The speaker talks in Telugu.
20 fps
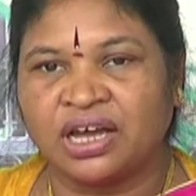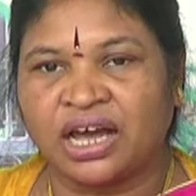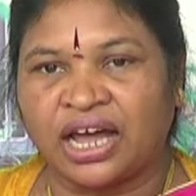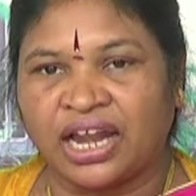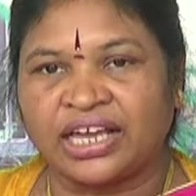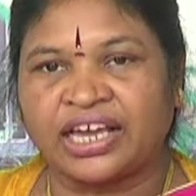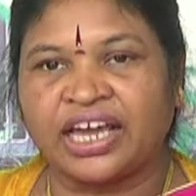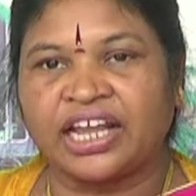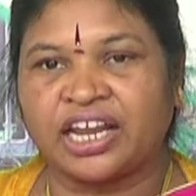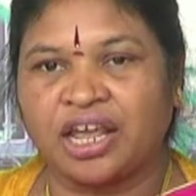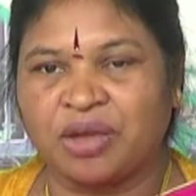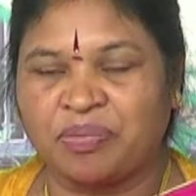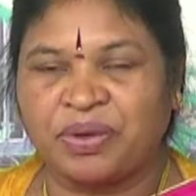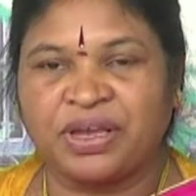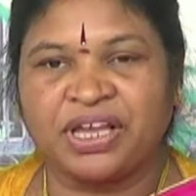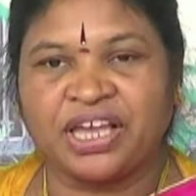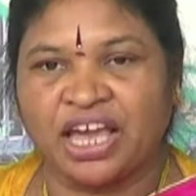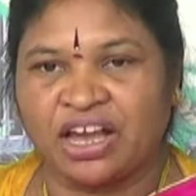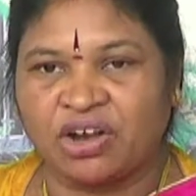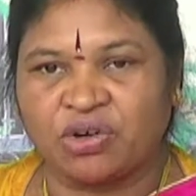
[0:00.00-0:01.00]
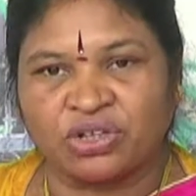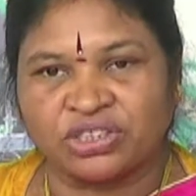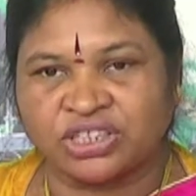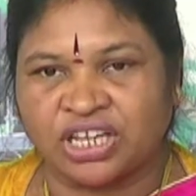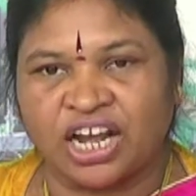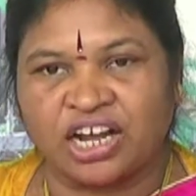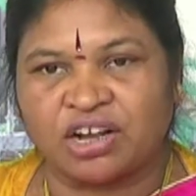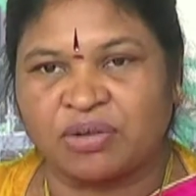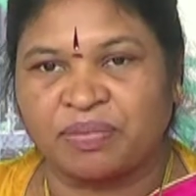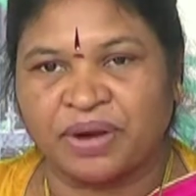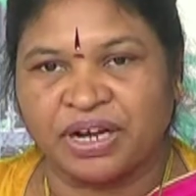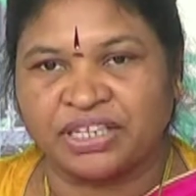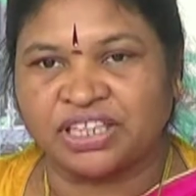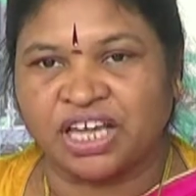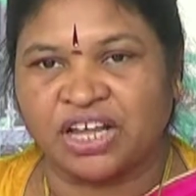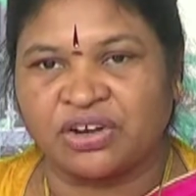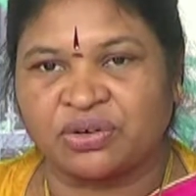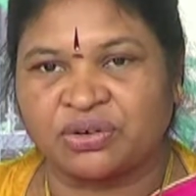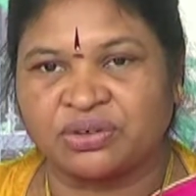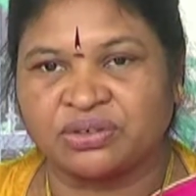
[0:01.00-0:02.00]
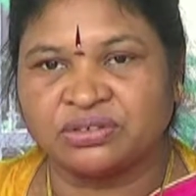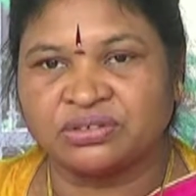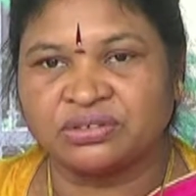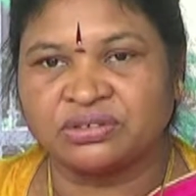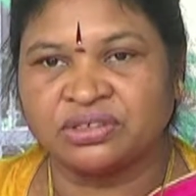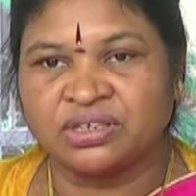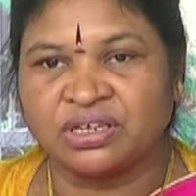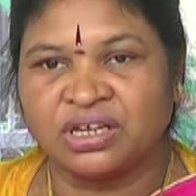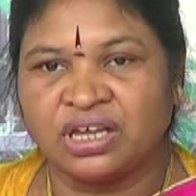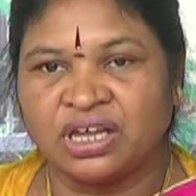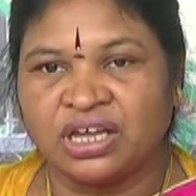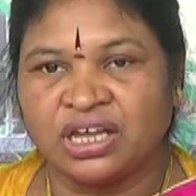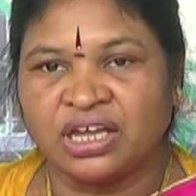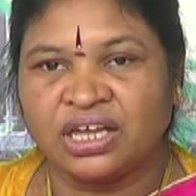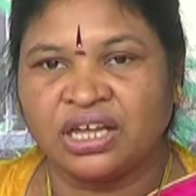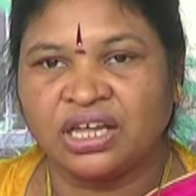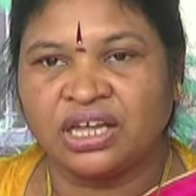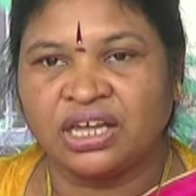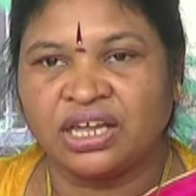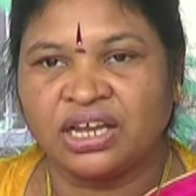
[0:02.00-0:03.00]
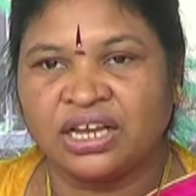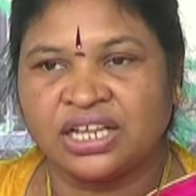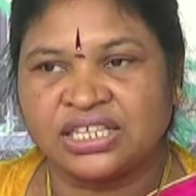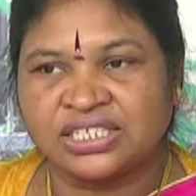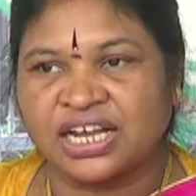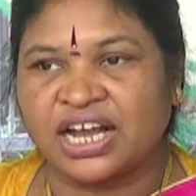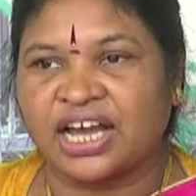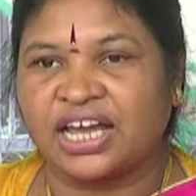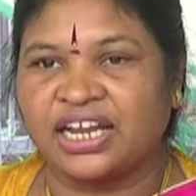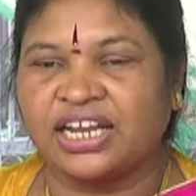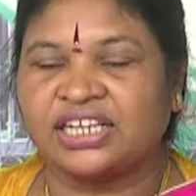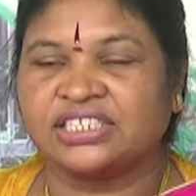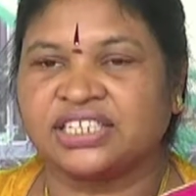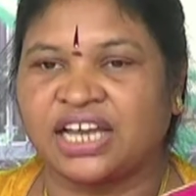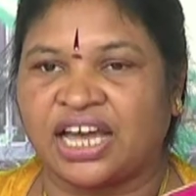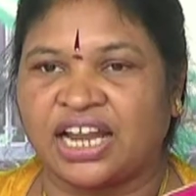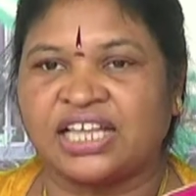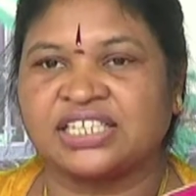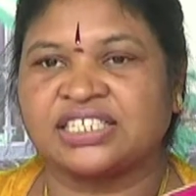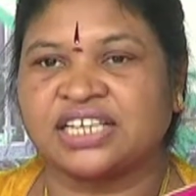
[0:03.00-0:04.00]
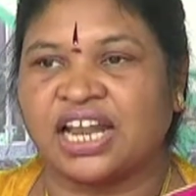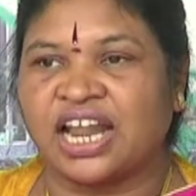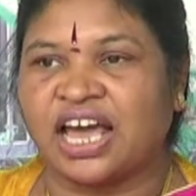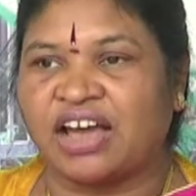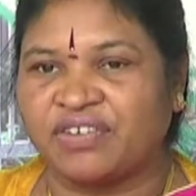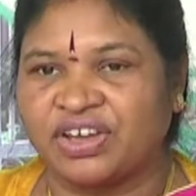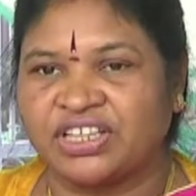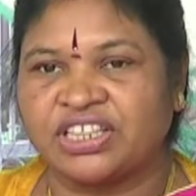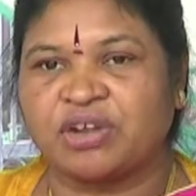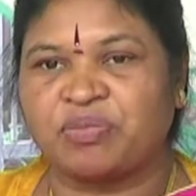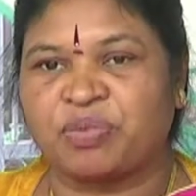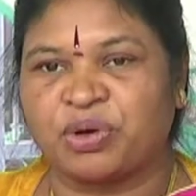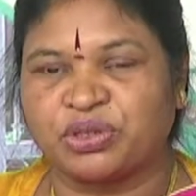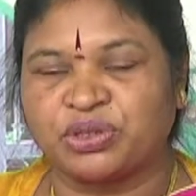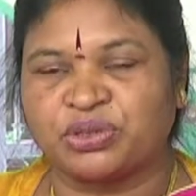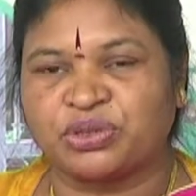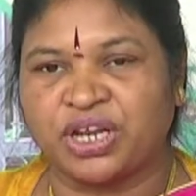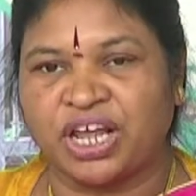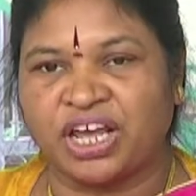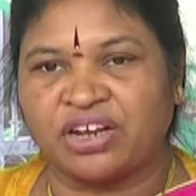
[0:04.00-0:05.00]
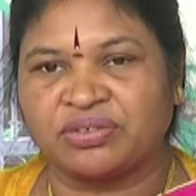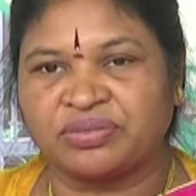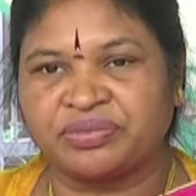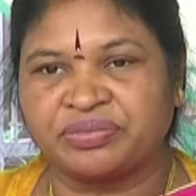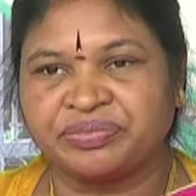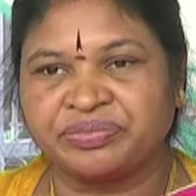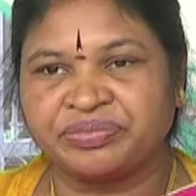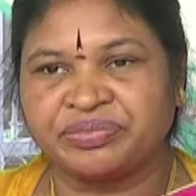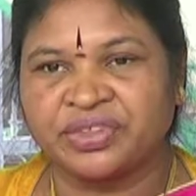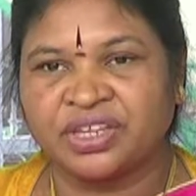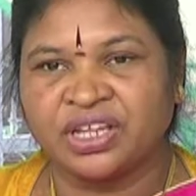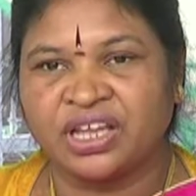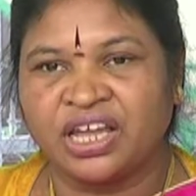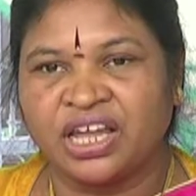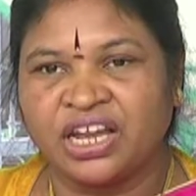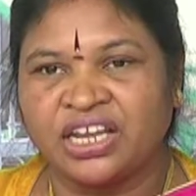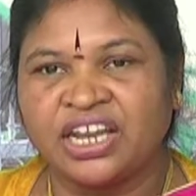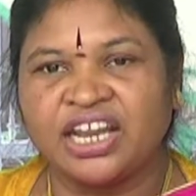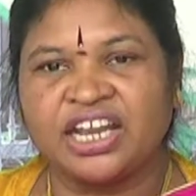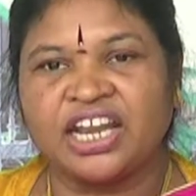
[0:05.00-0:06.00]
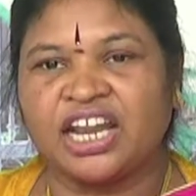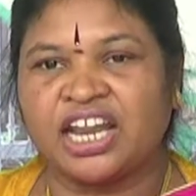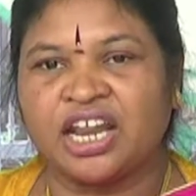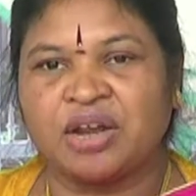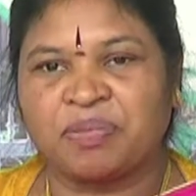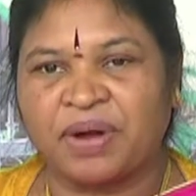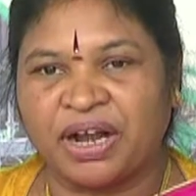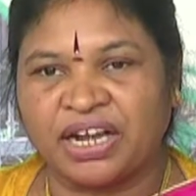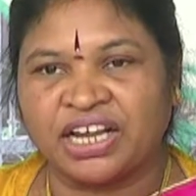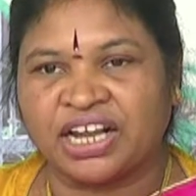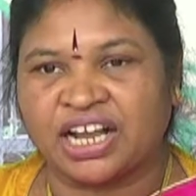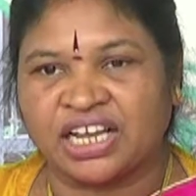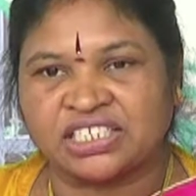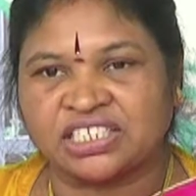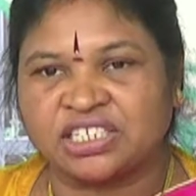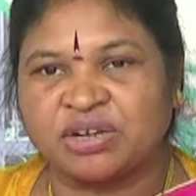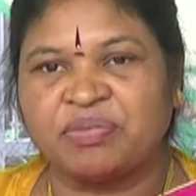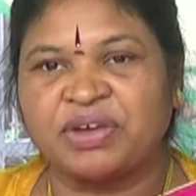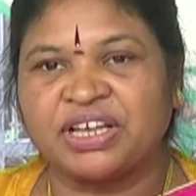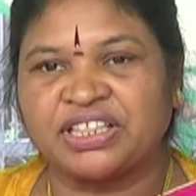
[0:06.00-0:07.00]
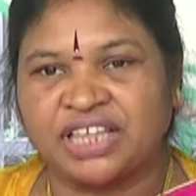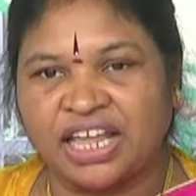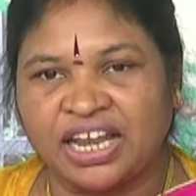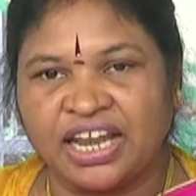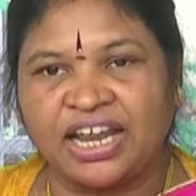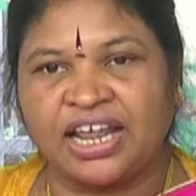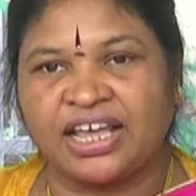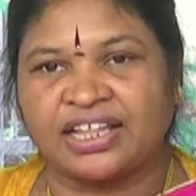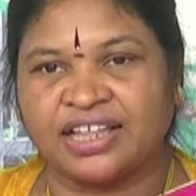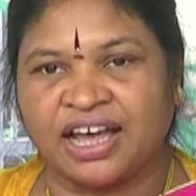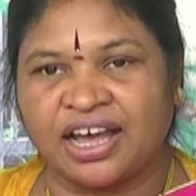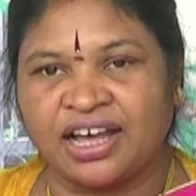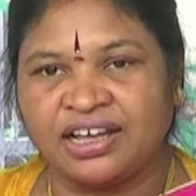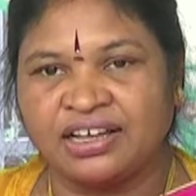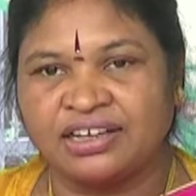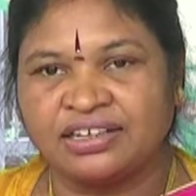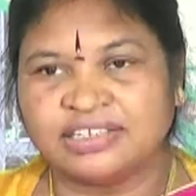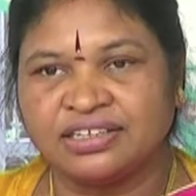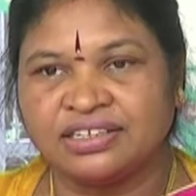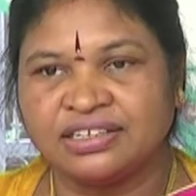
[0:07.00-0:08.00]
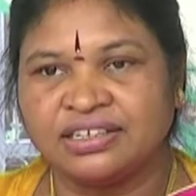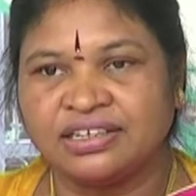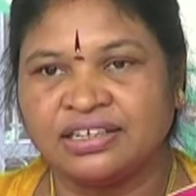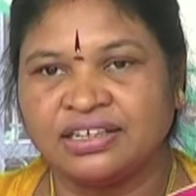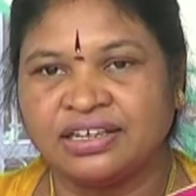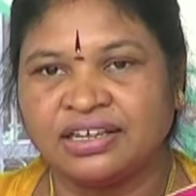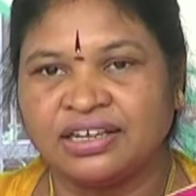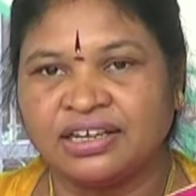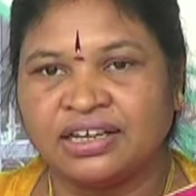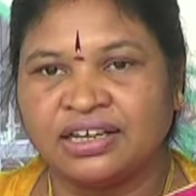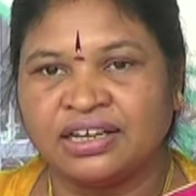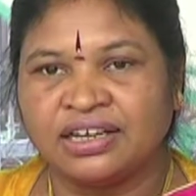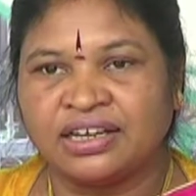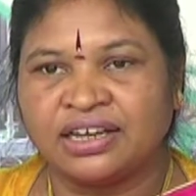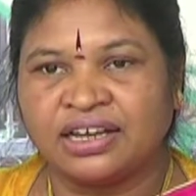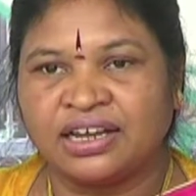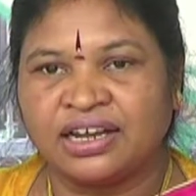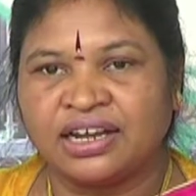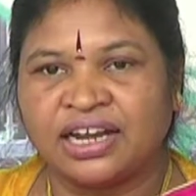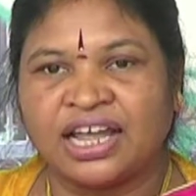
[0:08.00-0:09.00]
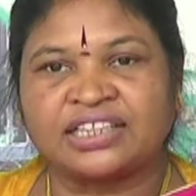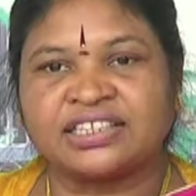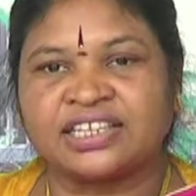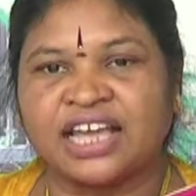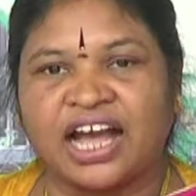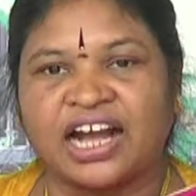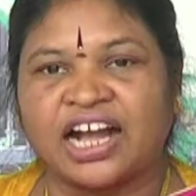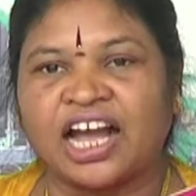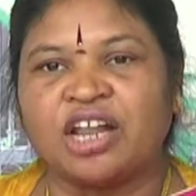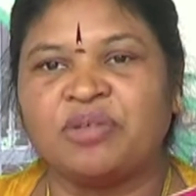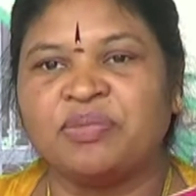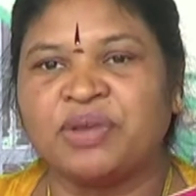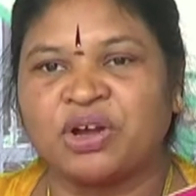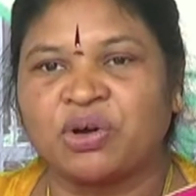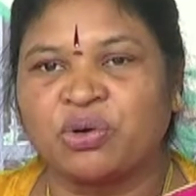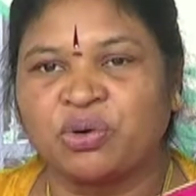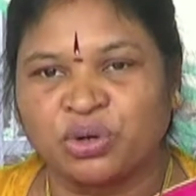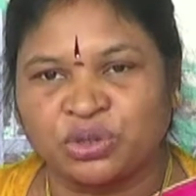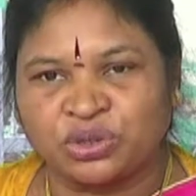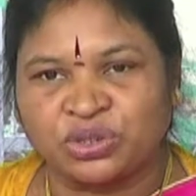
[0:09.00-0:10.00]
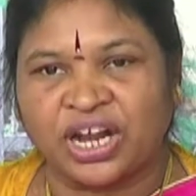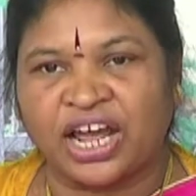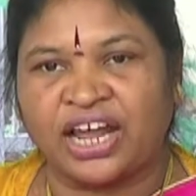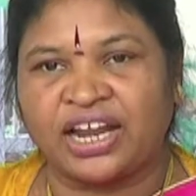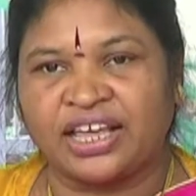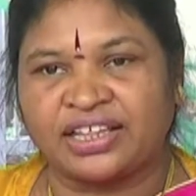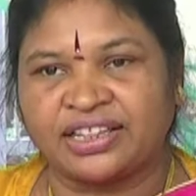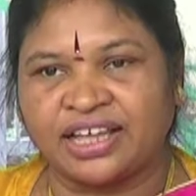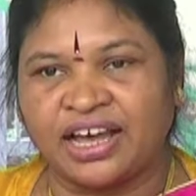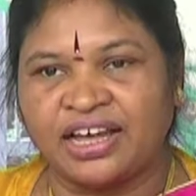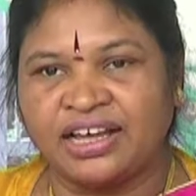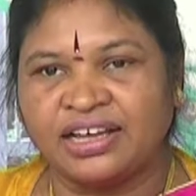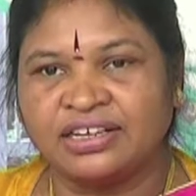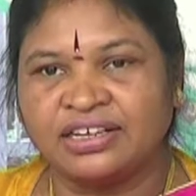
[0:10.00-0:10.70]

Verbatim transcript: అలాగే రేపు ఇంకేం కొత్త రాగం పడతారు నిజంగా నేను చాలా చాలా ఆవేదన పొందుతున్నాను నిన్న నేను పడ్డ కష్టం మీకు తెలియలేదా నా త్యాగాలు మీకు గుర్తు రాలేదా